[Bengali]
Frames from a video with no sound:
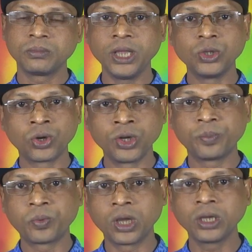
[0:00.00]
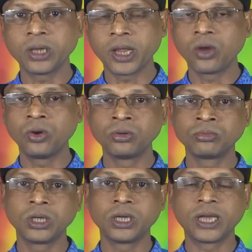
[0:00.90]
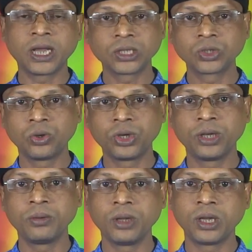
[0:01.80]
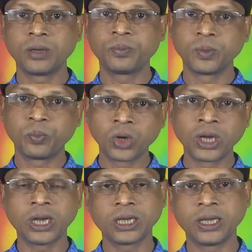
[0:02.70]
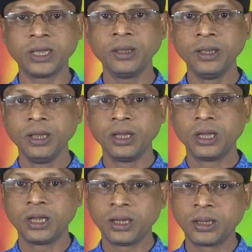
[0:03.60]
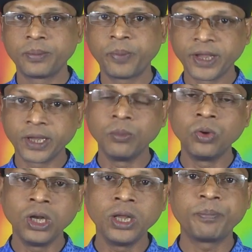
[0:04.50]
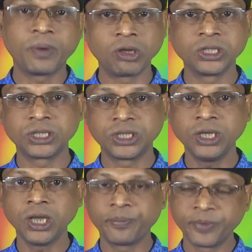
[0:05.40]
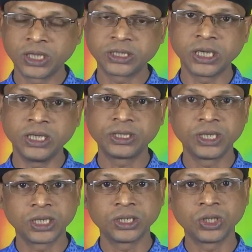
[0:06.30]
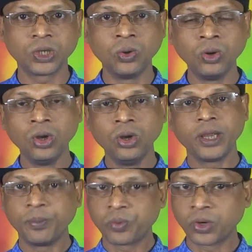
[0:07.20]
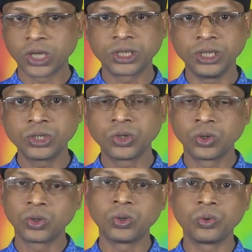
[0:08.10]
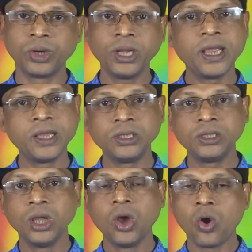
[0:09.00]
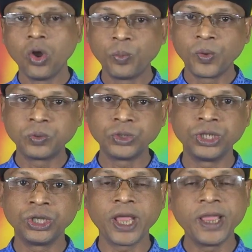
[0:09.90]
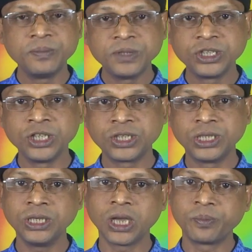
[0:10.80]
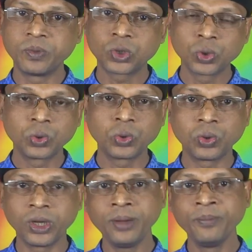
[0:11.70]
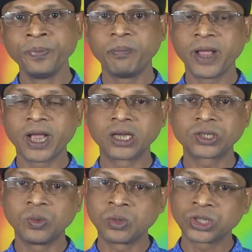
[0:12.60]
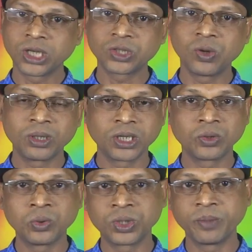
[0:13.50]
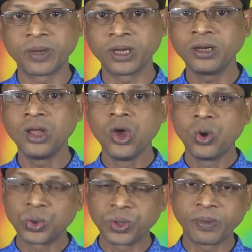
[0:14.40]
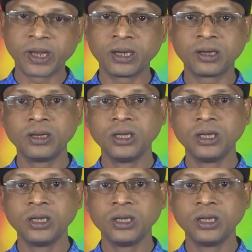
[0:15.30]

এই ধরনের প্রোডাক্ট এখন ঢাকা শহরের পুরান ঢাকায় পাইকারি মূল্যে পাওয়া যাচ্ছে আপনারা চাইলে সেখান থেকেও এই প্রোডাক্টটি সংগ্রহ করে এই অল্প পুঁজির এই বিজনেসটি আপনি শুরু করে বেকার সমস্যার সমাধান করতে পারেন হতে পারেন